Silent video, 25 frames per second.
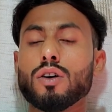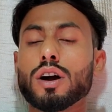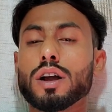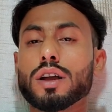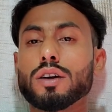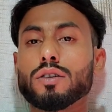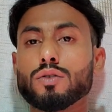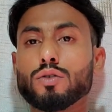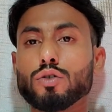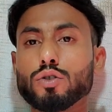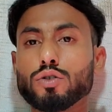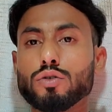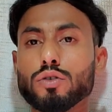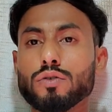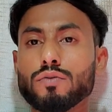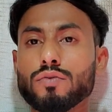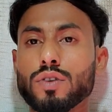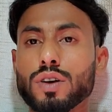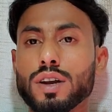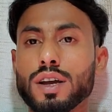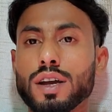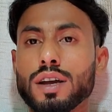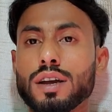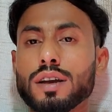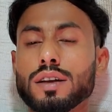এখন নতুন
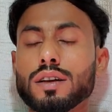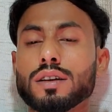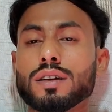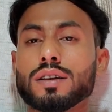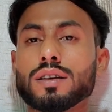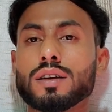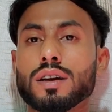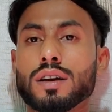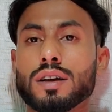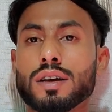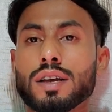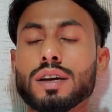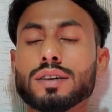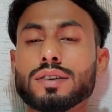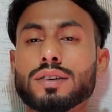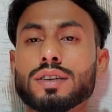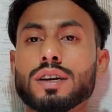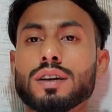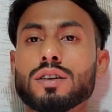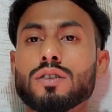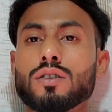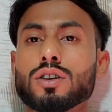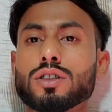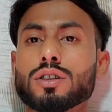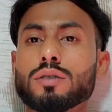ফোনে
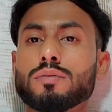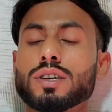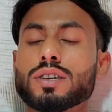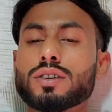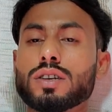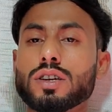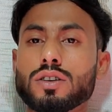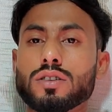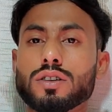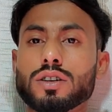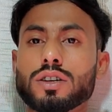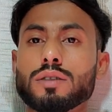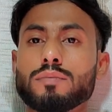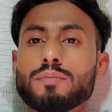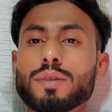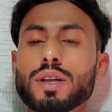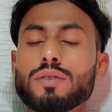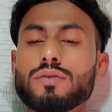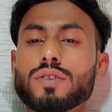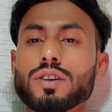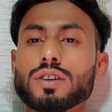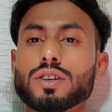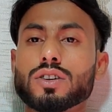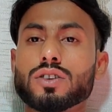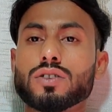গেছেন অথবা সিকিউরিটি
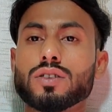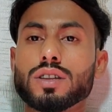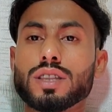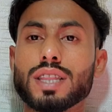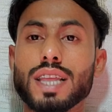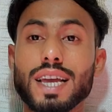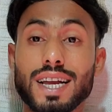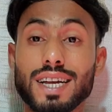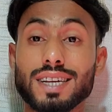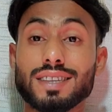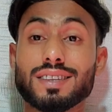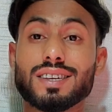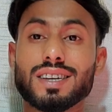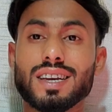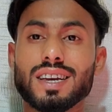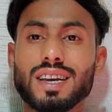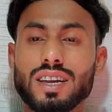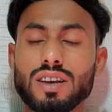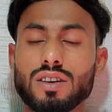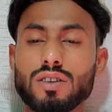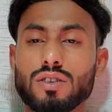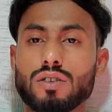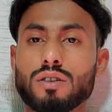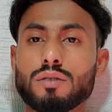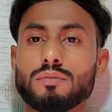ভেরিফিকেশন দেখাচ্ছে
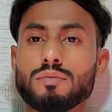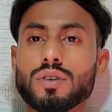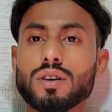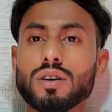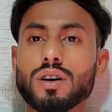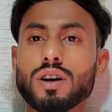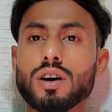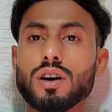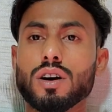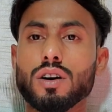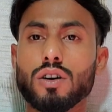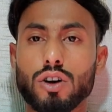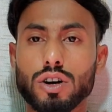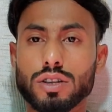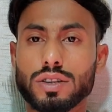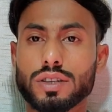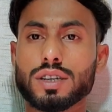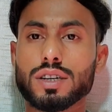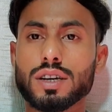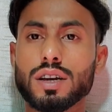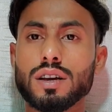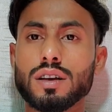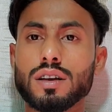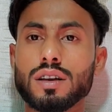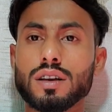এইরকম
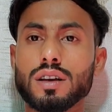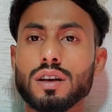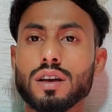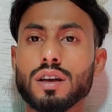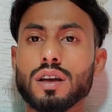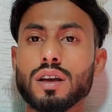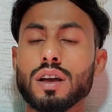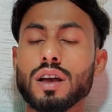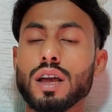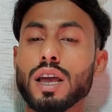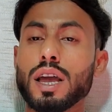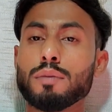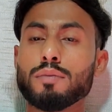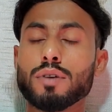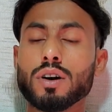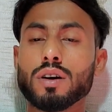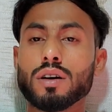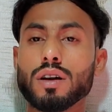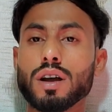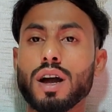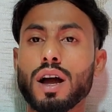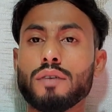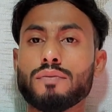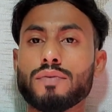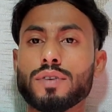হচ্ছে এবং
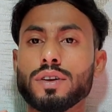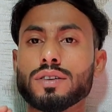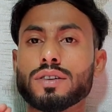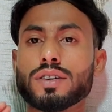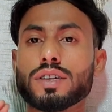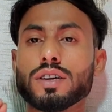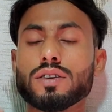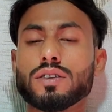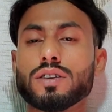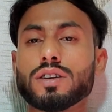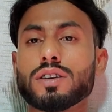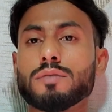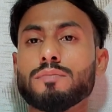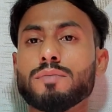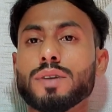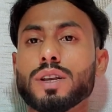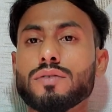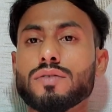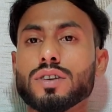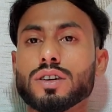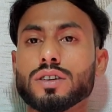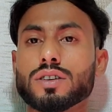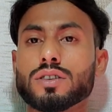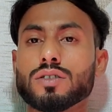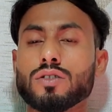আপনি সিকিউরিটি
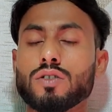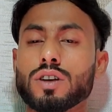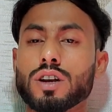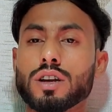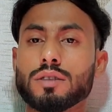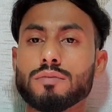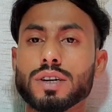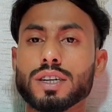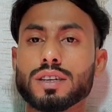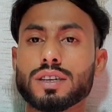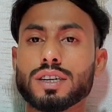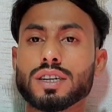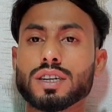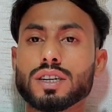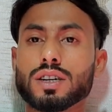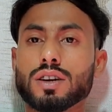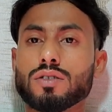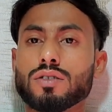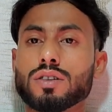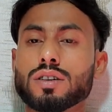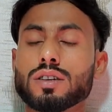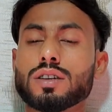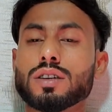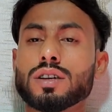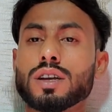ভেরিফিকেশন অনেকবার চেষ্টা
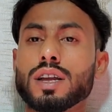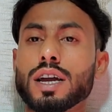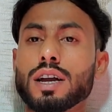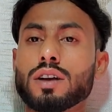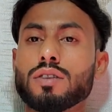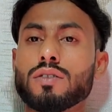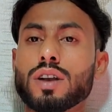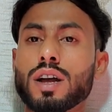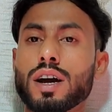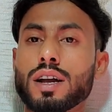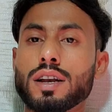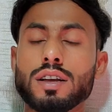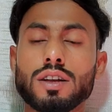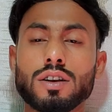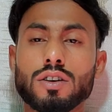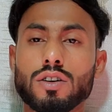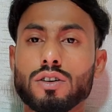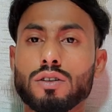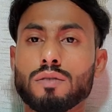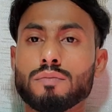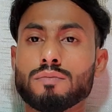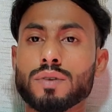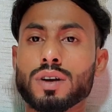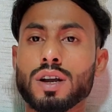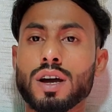করেছেন এখন আর
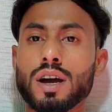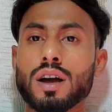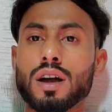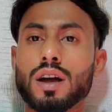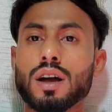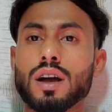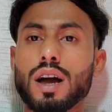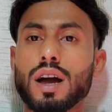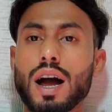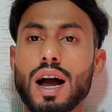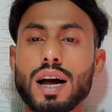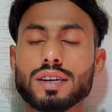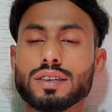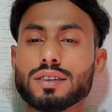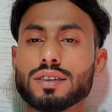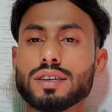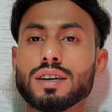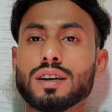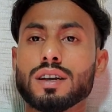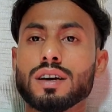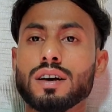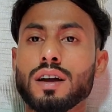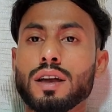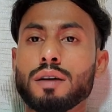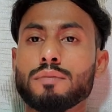এইরকমটা আসছে
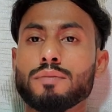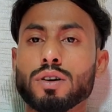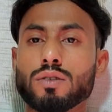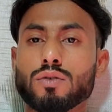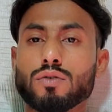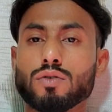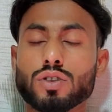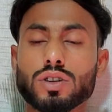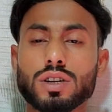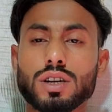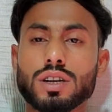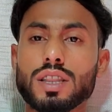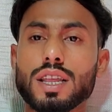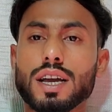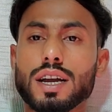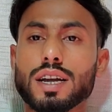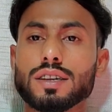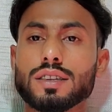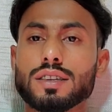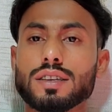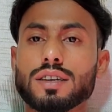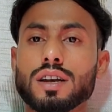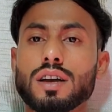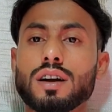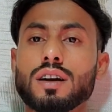না এবং কোশ্চেন
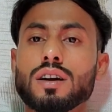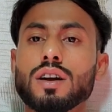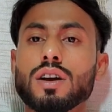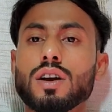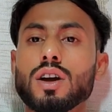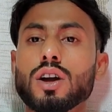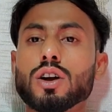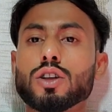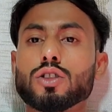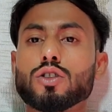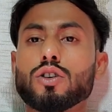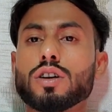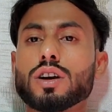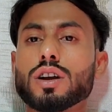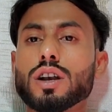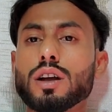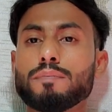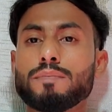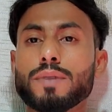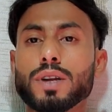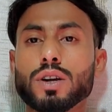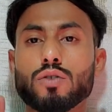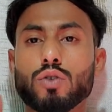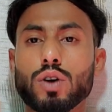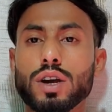দেখাচ্ছে না তখন
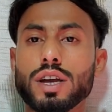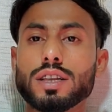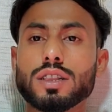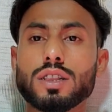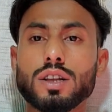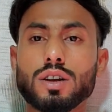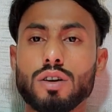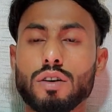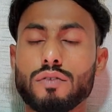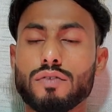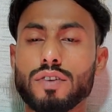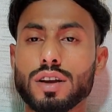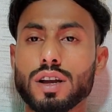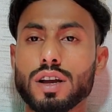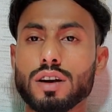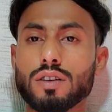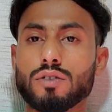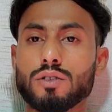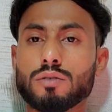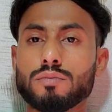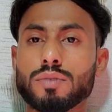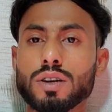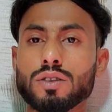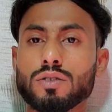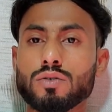আপনি কয়েকদিন অপেক্ষা
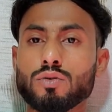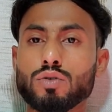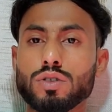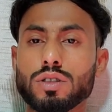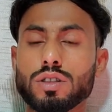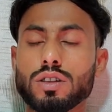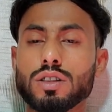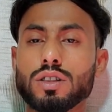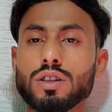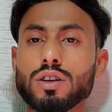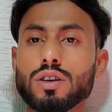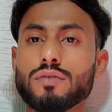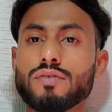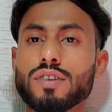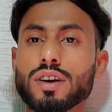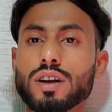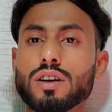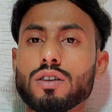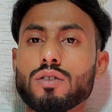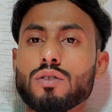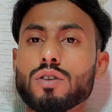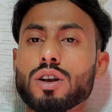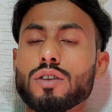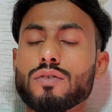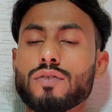করবেন দুই তিন দিন
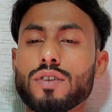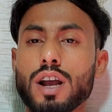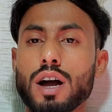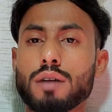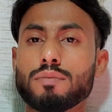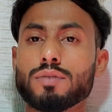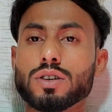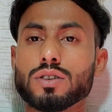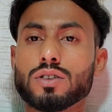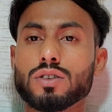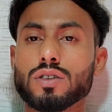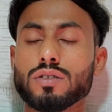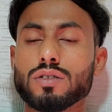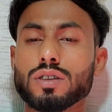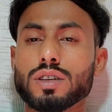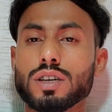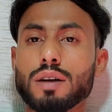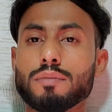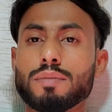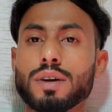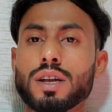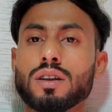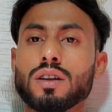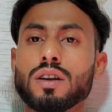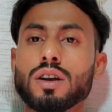অপেক্ষা করার পর আবার যখন
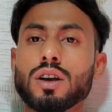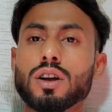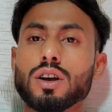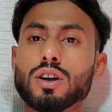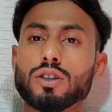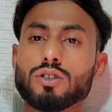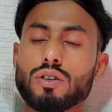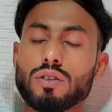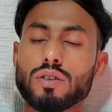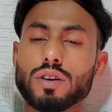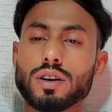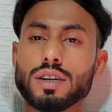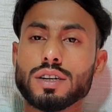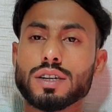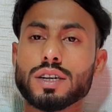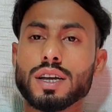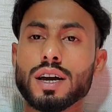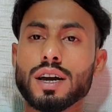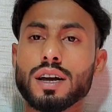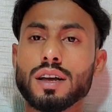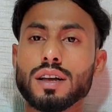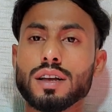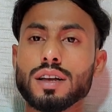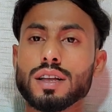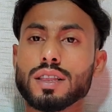যাবেন তখন এটা
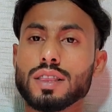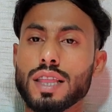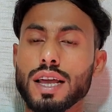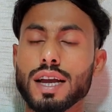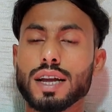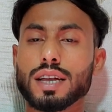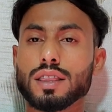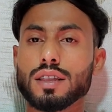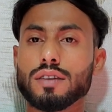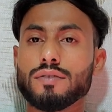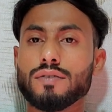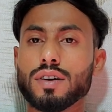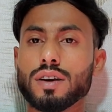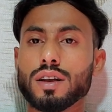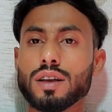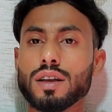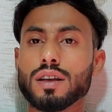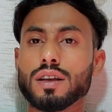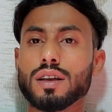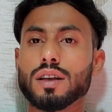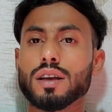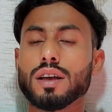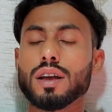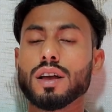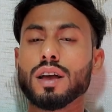দেখাতে পারে
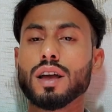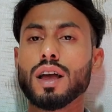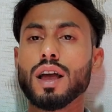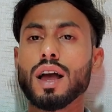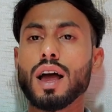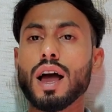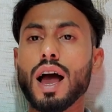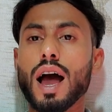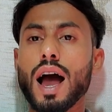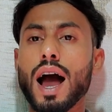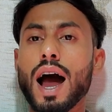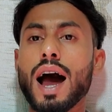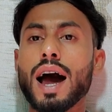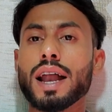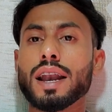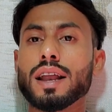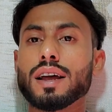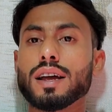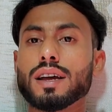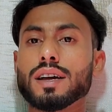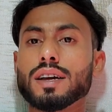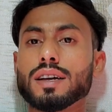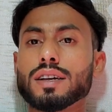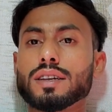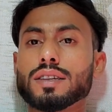আর
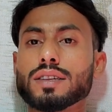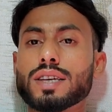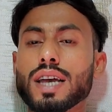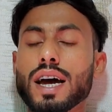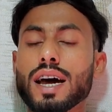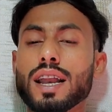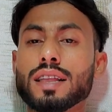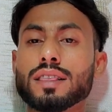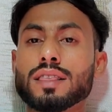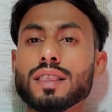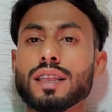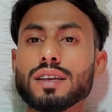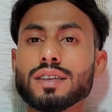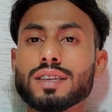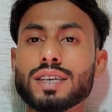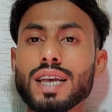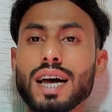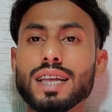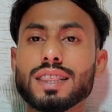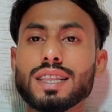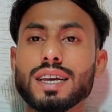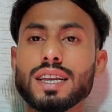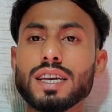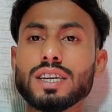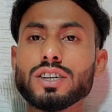যারা
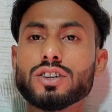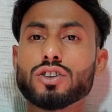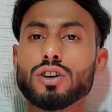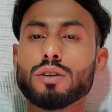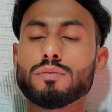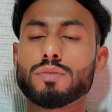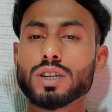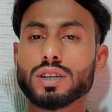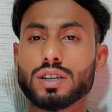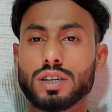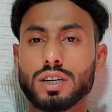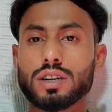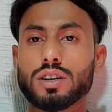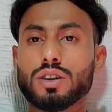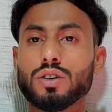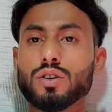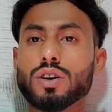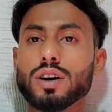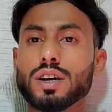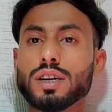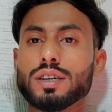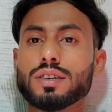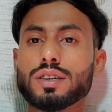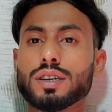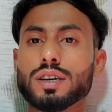যাদের এই সমস্যাটি
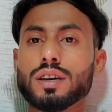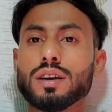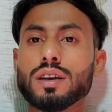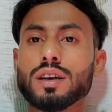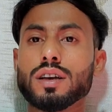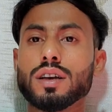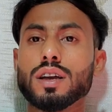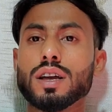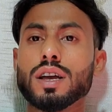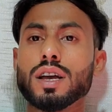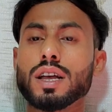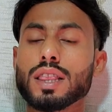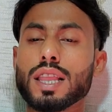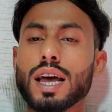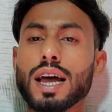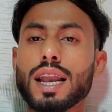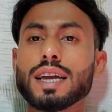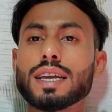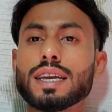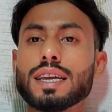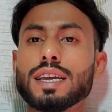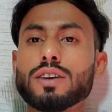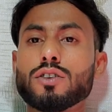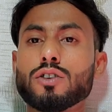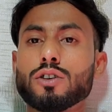হয়েছে তারা
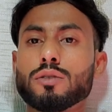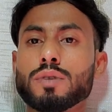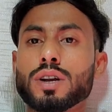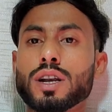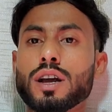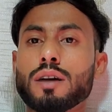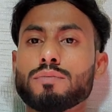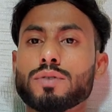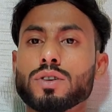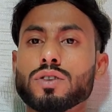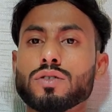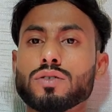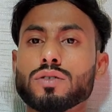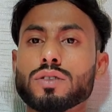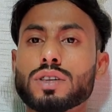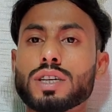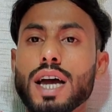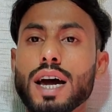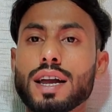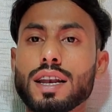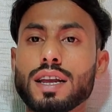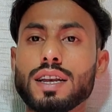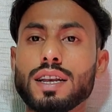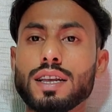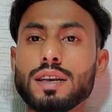কি করবেন আপনি
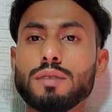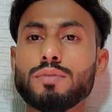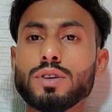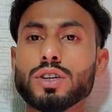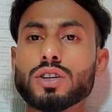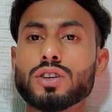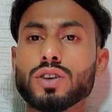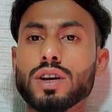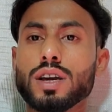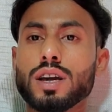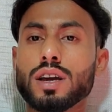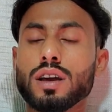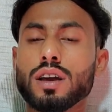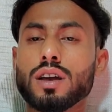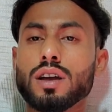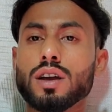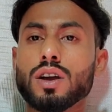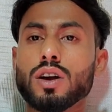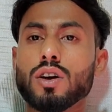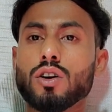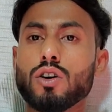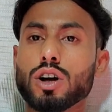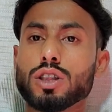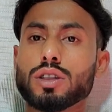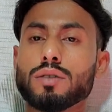জানেন এই বিষয়ে
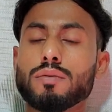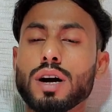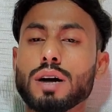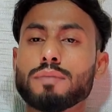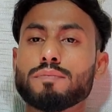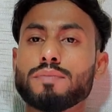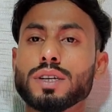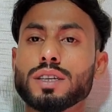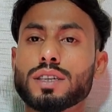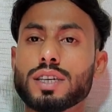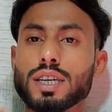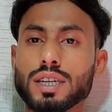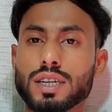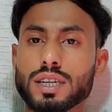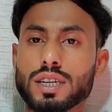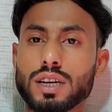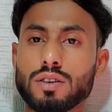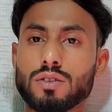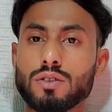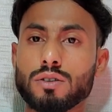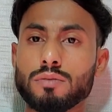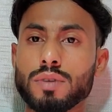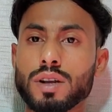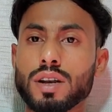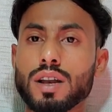অথবা আপনি চেষ্টা
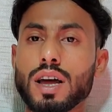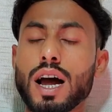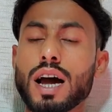করবেন